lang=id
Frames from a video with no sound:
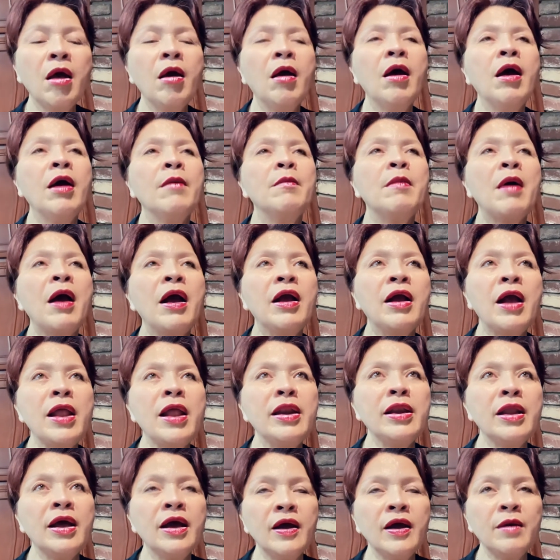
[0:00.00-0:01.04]

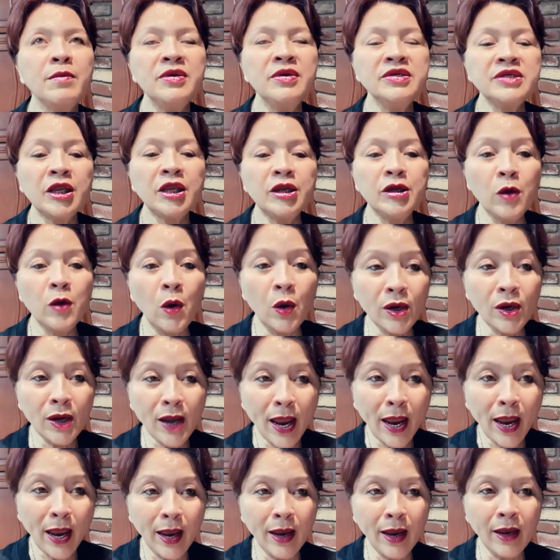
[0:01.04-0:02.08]
bahkan e, bisa
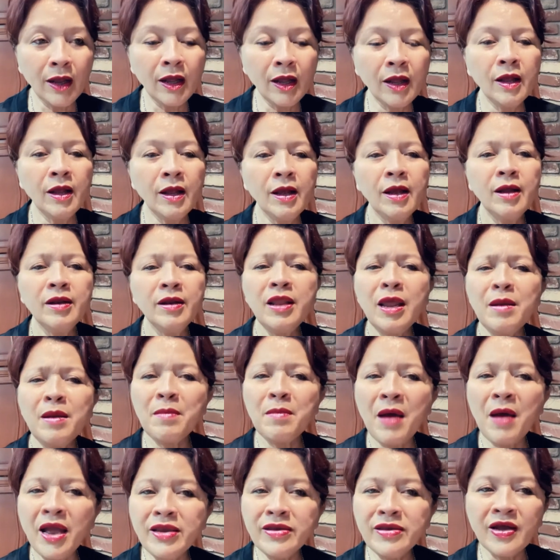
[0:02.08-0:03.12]
digoreng dan
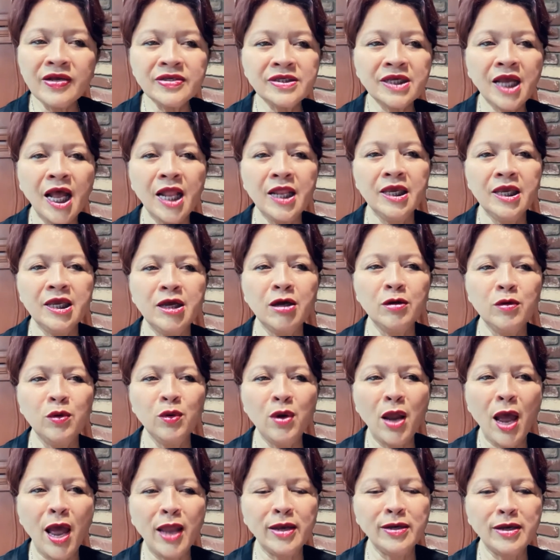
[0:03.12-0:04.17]
banyak sekali
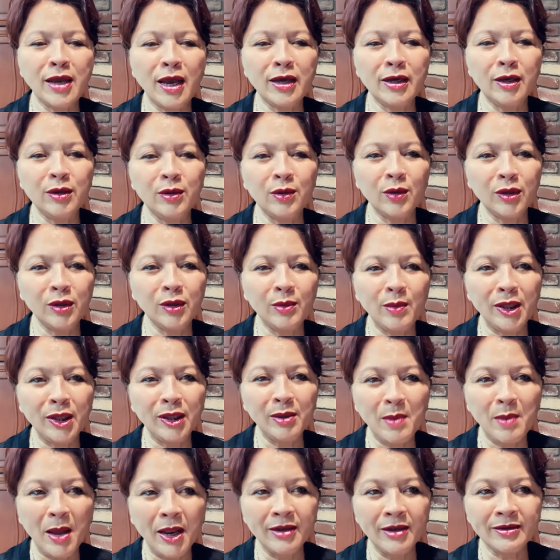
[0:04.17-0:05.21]
kegunaannya gitu loh teman-teman.